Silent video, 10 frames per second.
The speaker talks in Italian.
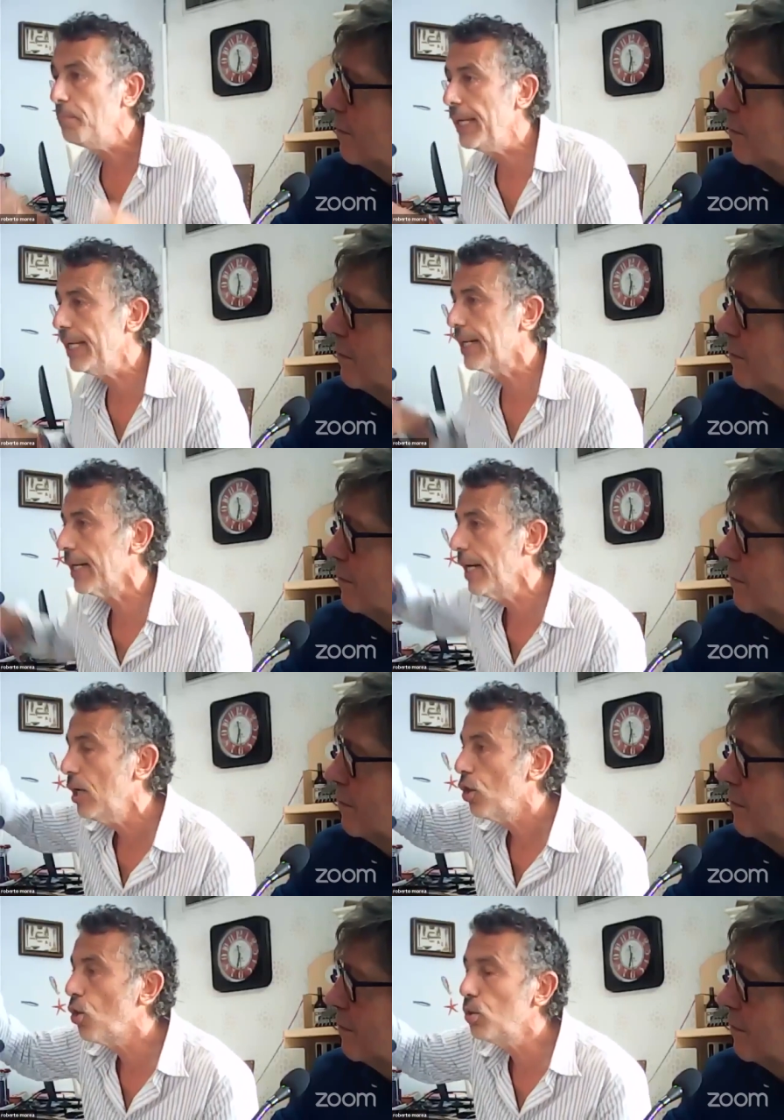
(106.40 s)

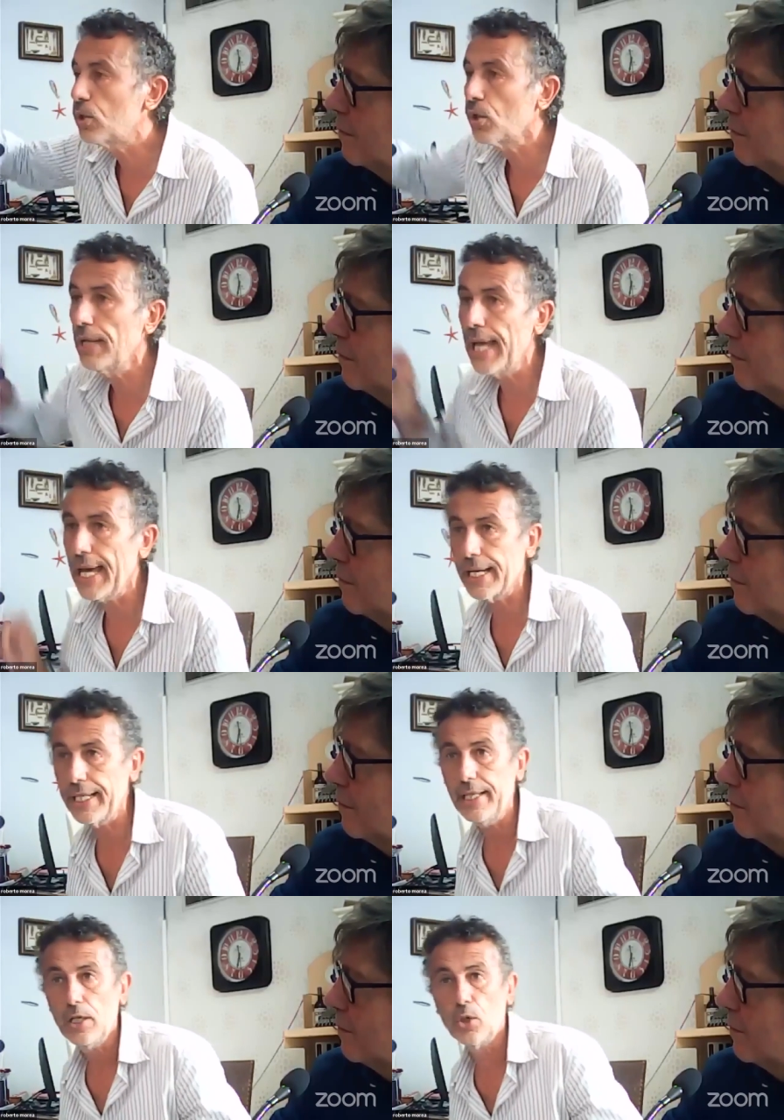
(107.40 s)
per
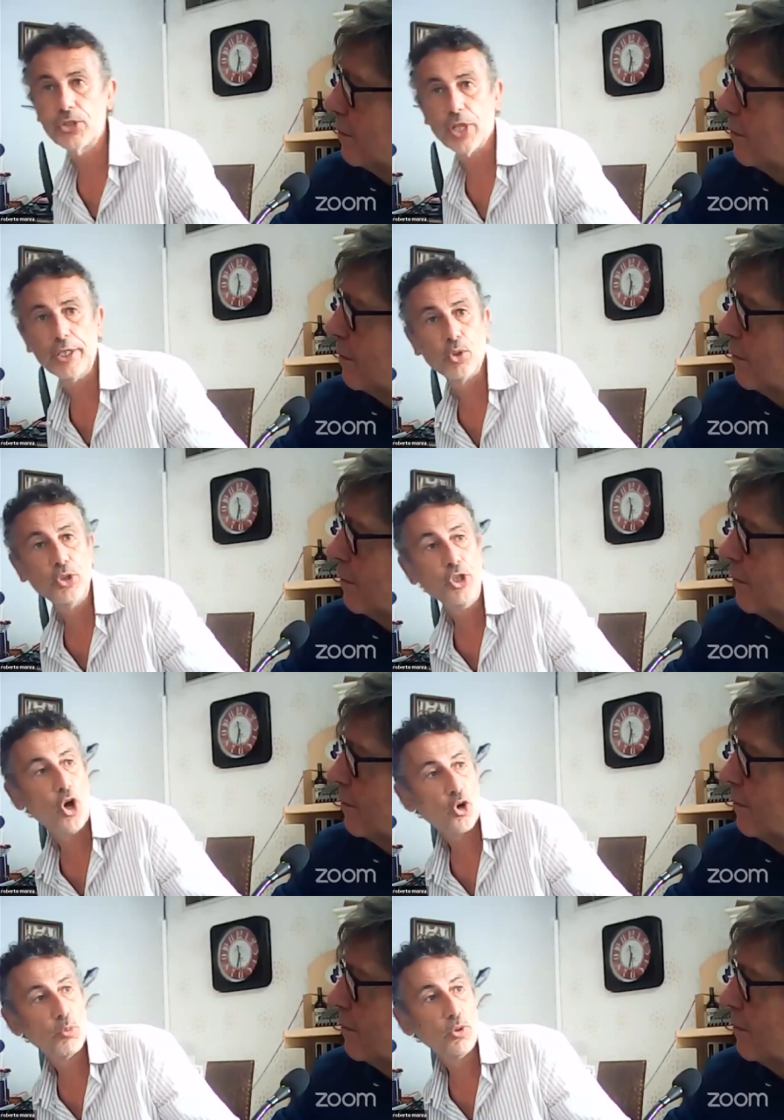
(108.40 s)
controllare lo stretto di
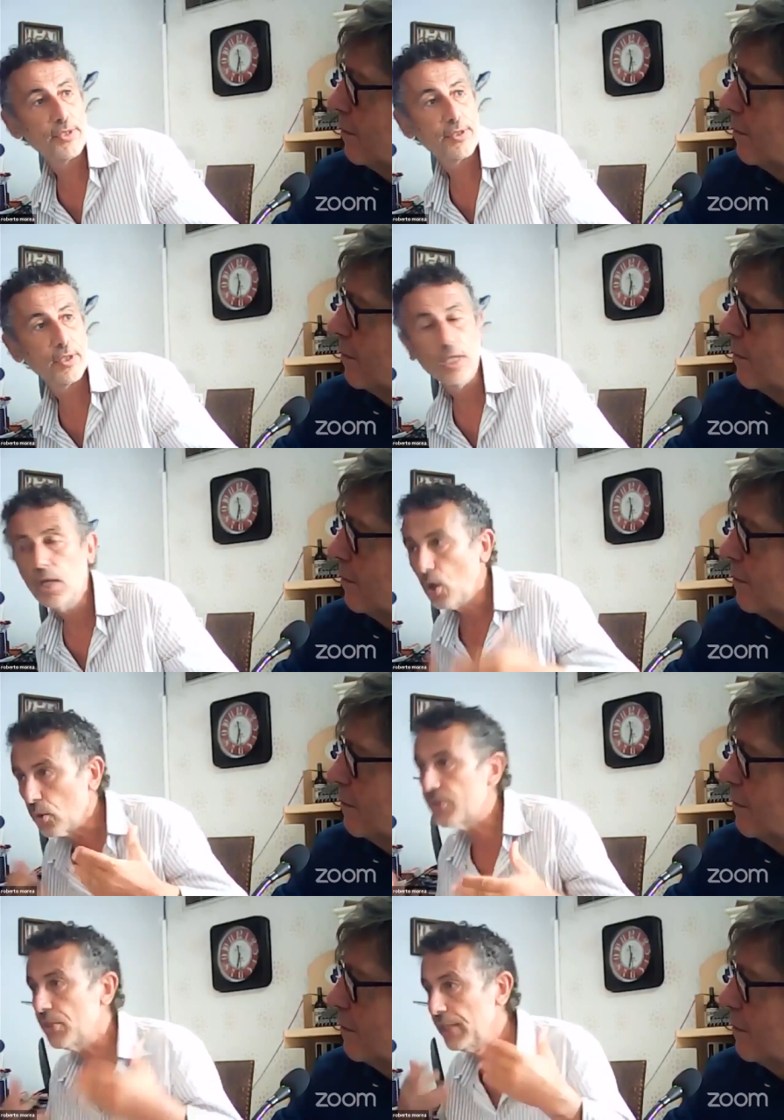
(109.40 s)
Hormuz,
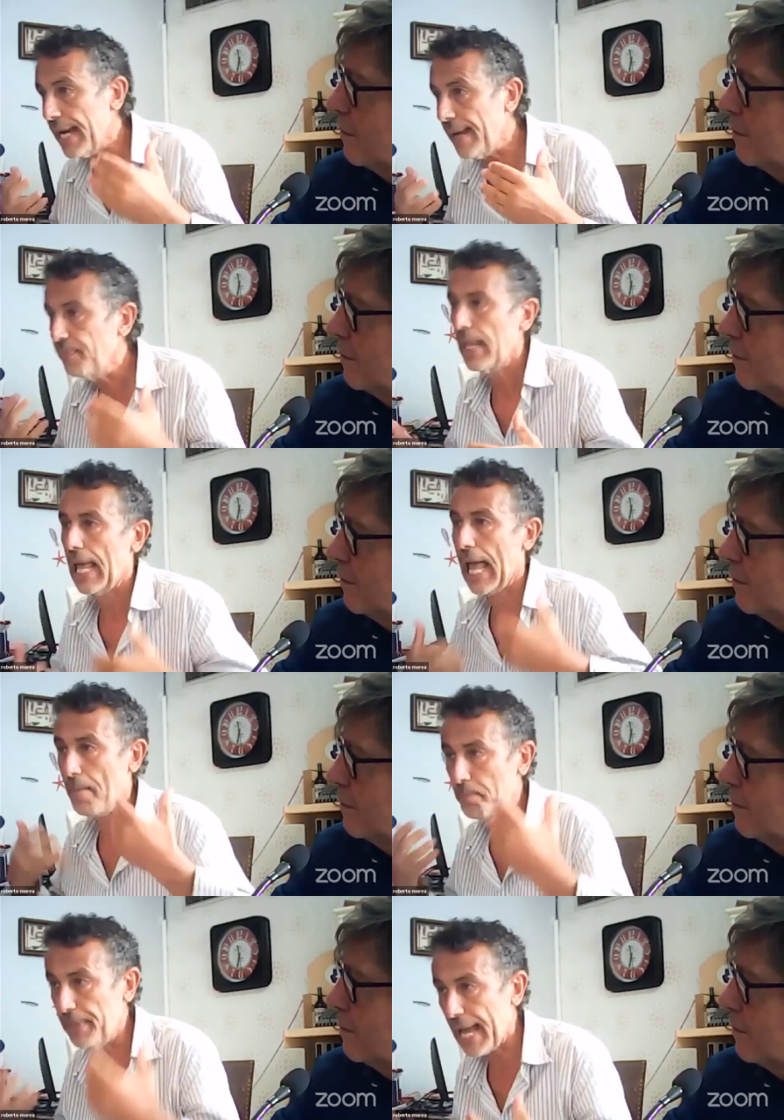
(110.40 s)
ossia
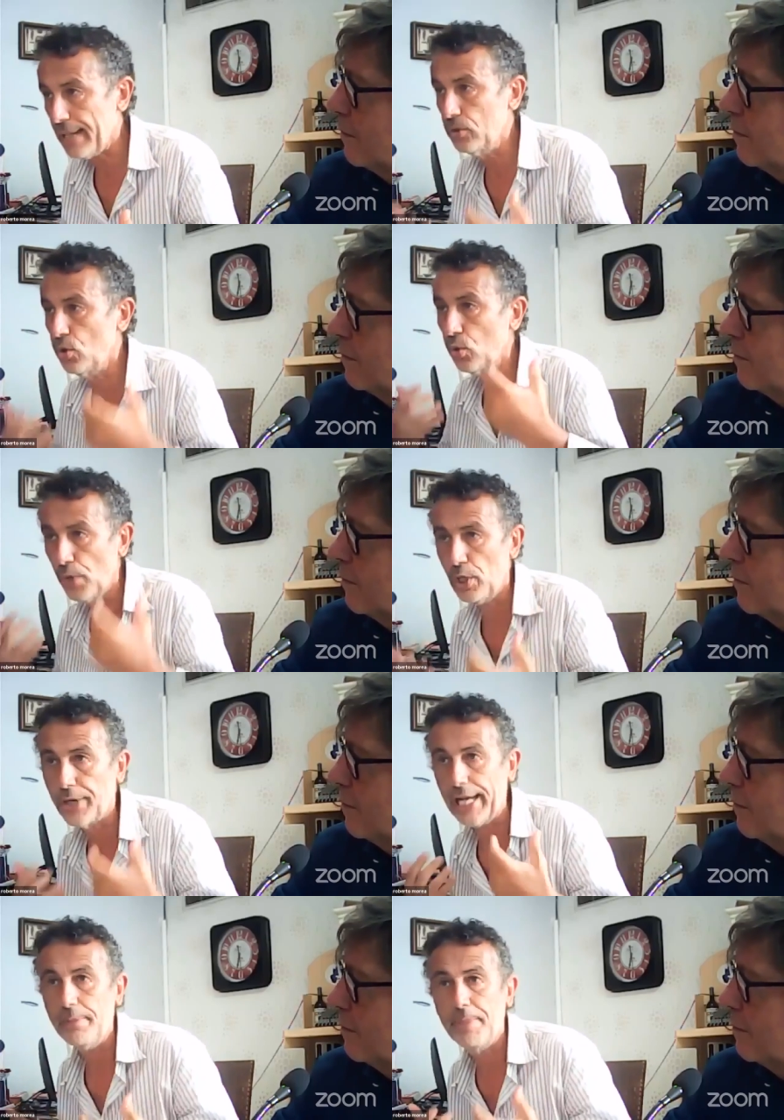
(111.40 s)
ampliando quello
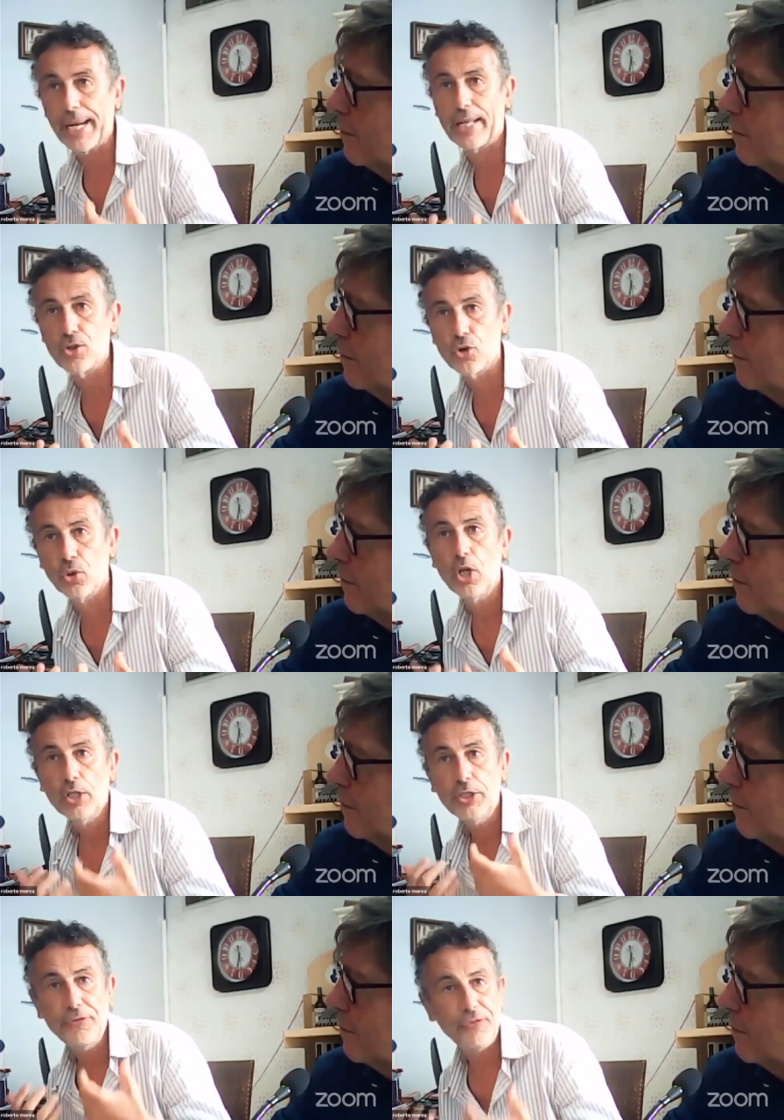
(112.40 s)
che è il braccio
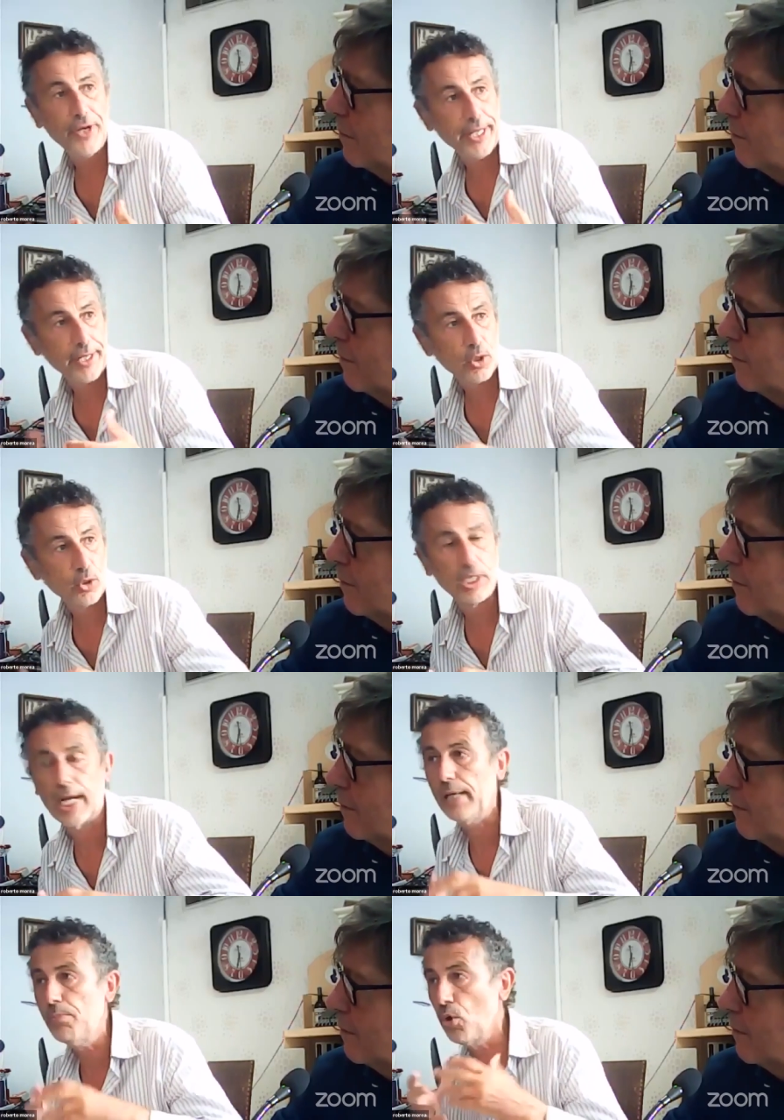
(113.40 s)
di ferro
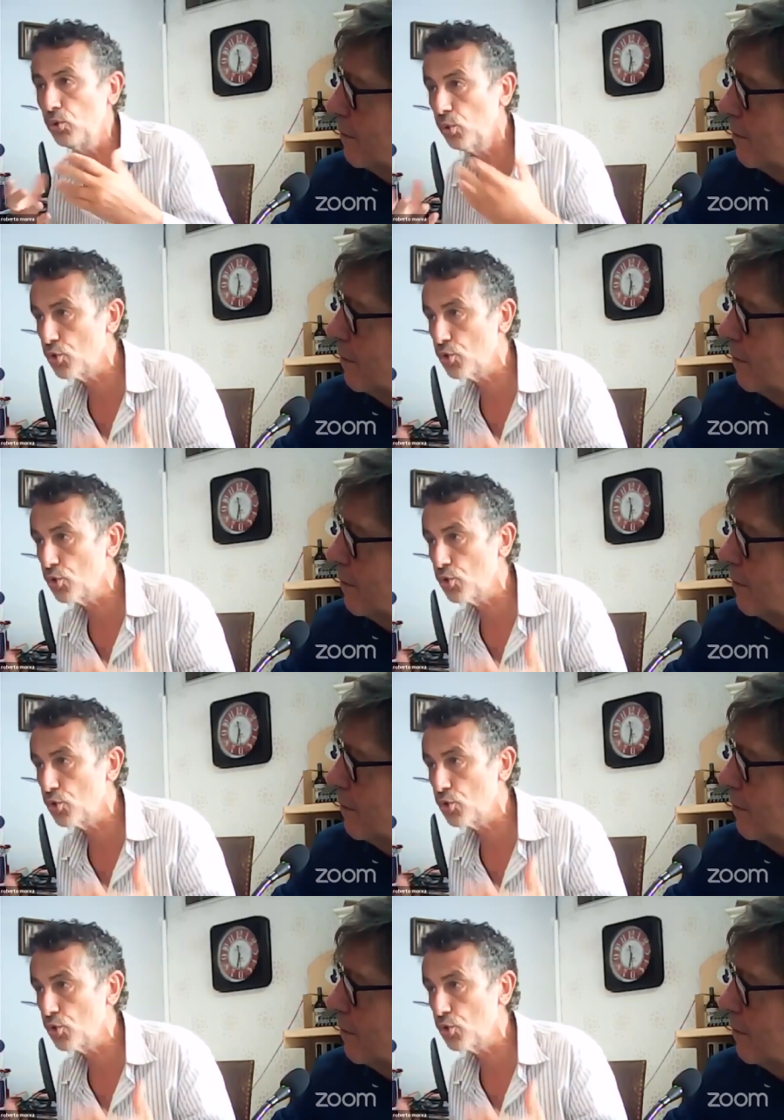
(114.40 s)
tra il mondo